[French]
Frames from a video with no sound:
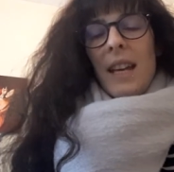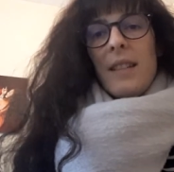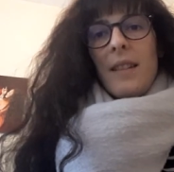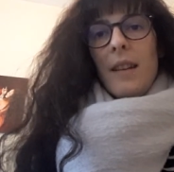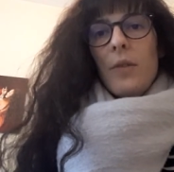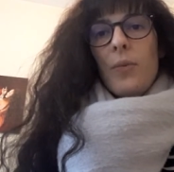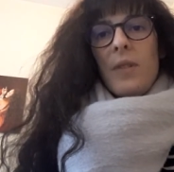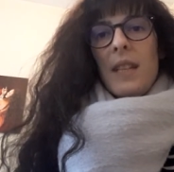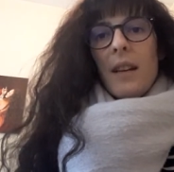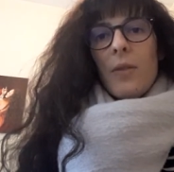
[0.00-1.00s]
Essayez de vous
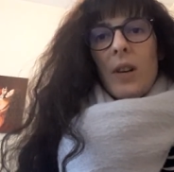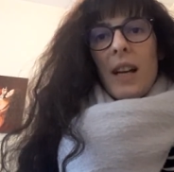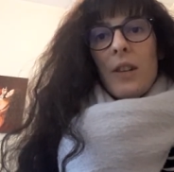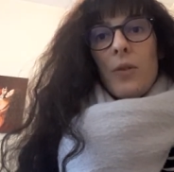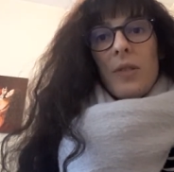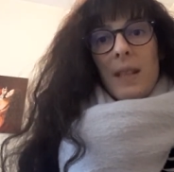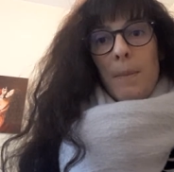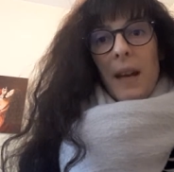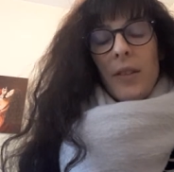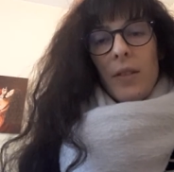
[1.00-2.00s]
dire voilà que ces
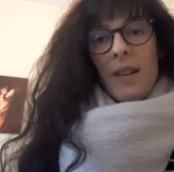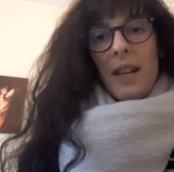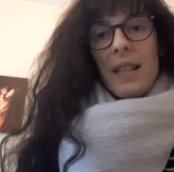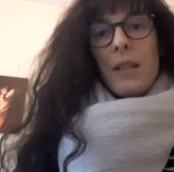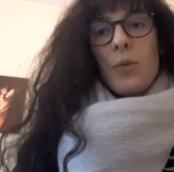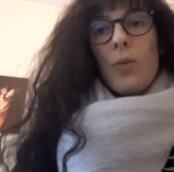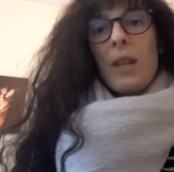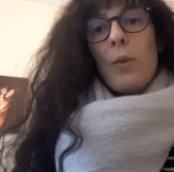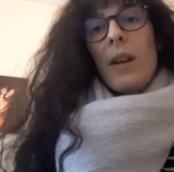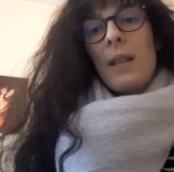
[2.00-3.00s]
personnes-là qui sont
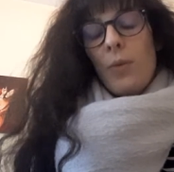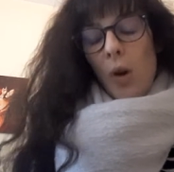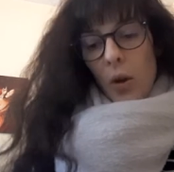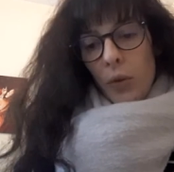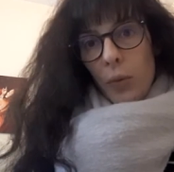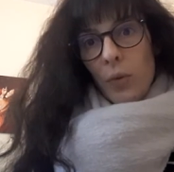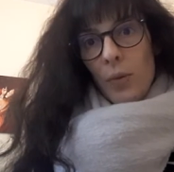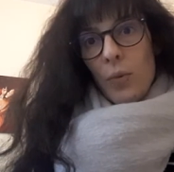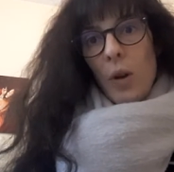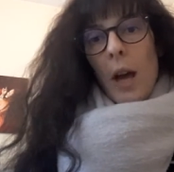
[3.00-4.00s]
qui ont un niveau en dessous de
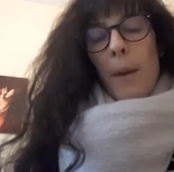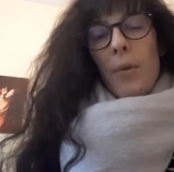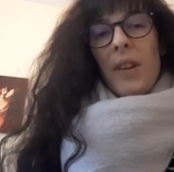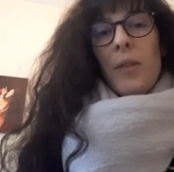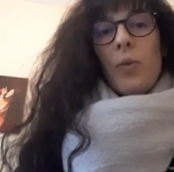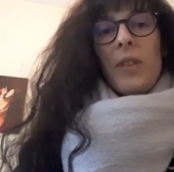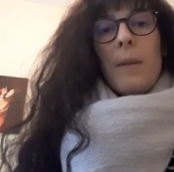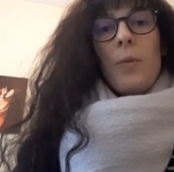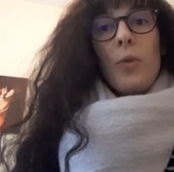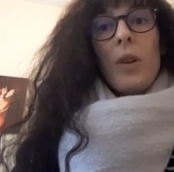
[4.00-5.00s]
vous, peut-être
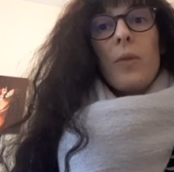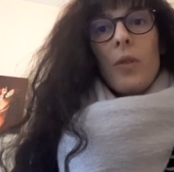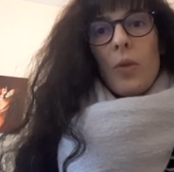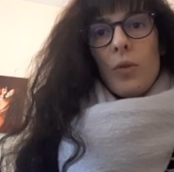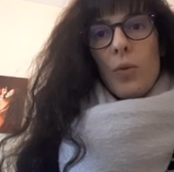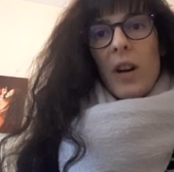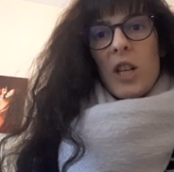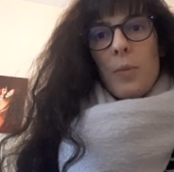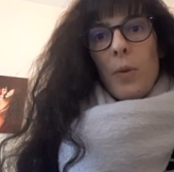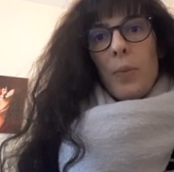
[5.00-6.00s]
ont-elles besoin de votre
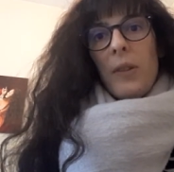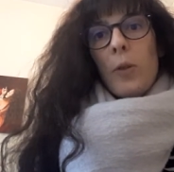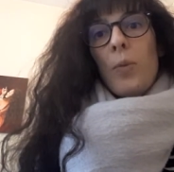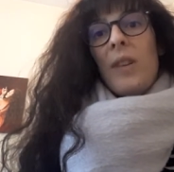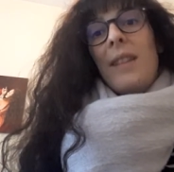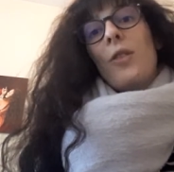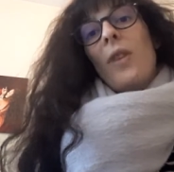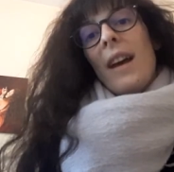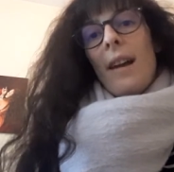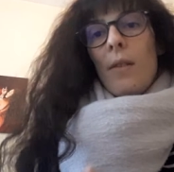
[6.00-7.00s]
encouragement puisque peut-être que
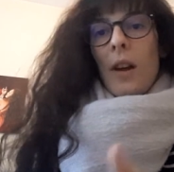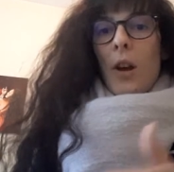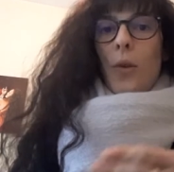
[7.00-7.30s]
elles